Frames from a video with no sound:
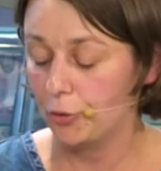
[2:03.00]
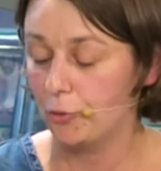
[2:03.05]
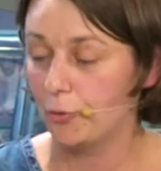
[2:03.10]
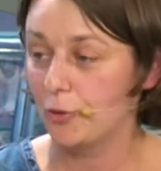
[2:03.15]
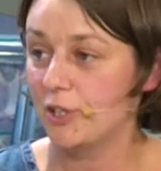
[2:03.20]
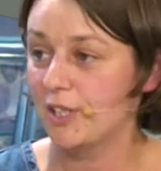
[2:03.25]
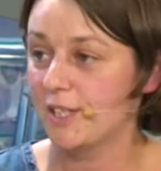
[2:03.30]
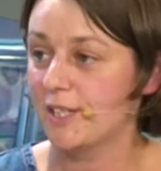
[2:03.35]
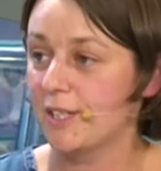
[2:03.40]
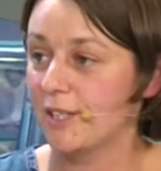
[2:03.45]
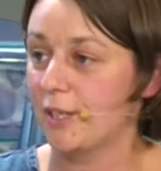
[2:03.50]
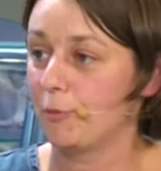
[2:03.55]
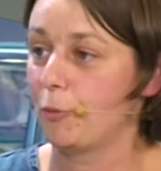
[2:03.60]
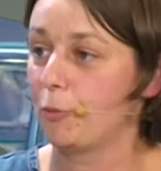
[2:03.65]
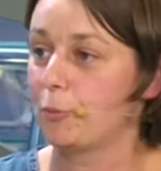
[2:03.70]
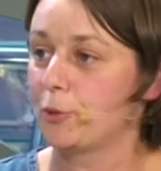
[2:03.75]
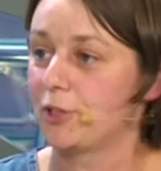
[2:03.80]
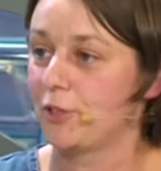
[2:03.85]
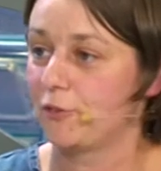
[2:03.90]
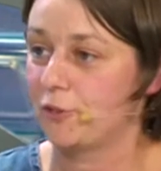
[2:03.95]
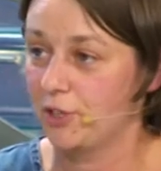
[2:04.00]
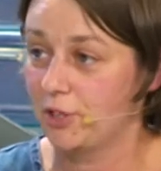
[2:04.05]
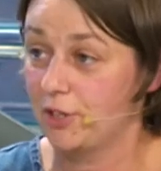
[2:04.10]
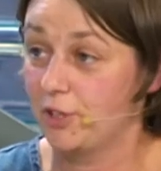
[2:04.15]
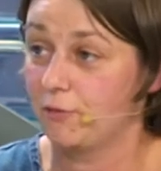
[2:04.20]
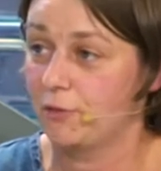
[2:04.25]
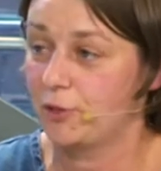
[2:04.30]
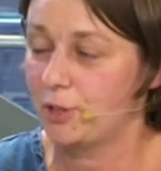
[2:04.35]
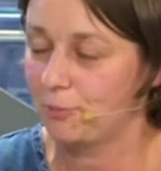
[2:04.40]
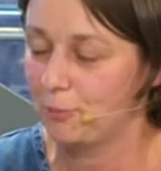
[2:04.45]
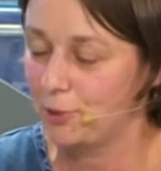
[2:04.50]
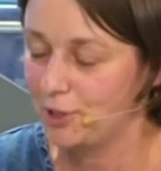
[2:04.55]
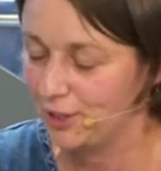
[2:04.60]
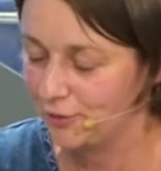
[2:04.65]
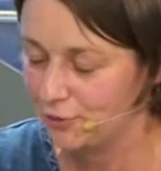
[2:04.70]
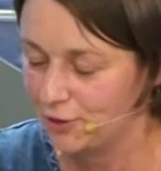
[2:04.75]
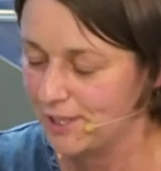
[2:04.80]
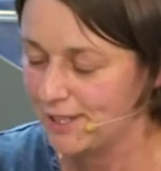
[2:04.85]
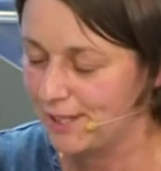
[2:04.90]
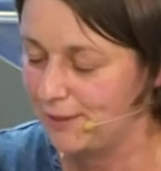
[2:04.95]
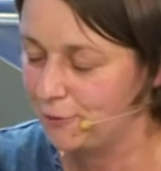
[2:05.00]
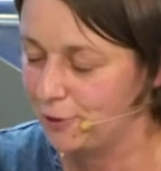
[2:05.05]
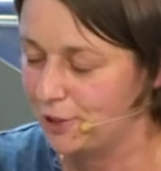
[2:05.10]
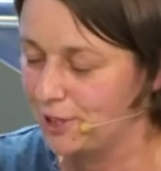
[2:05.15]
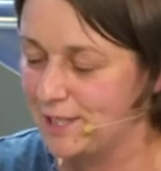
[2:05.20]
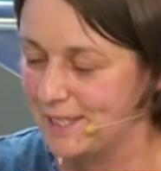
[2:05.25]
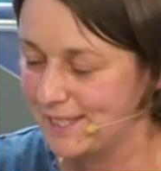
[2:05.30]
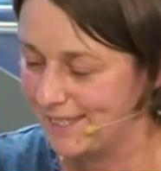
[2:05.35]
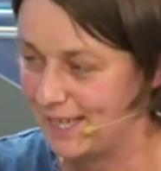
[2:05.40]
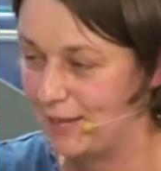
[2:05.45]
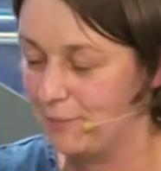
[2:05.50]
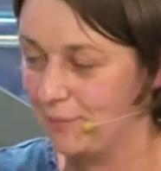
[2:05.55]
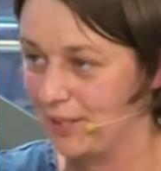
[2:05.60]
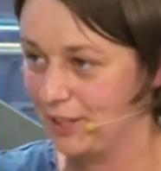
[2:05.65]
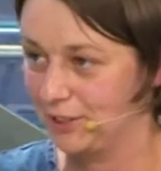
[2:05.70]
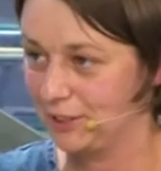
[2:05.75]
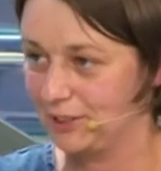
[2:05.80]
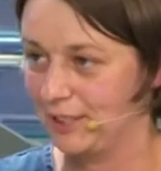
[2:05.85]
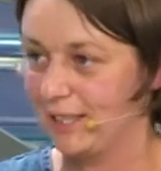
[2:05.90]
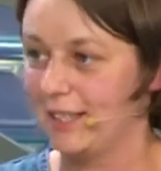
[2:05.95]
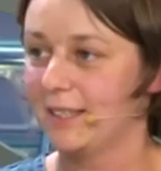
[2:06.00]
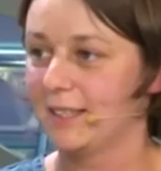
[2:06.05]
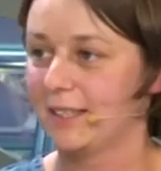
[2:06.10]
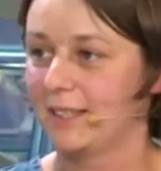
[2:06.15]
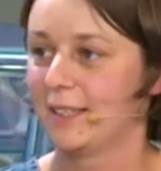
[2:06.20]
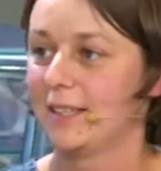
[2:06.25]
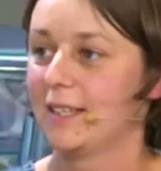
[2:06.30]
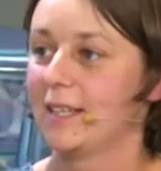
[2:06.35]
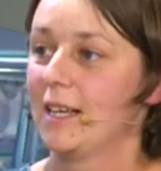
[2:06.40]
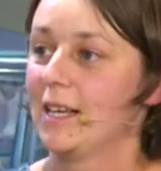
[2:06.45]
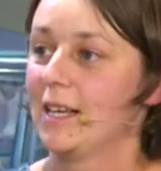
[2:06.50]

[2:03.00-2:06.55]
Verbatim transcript: którą można ze sobą przede wszystkim, przede wszystkim wszędzie zabrać, tak? Do każdej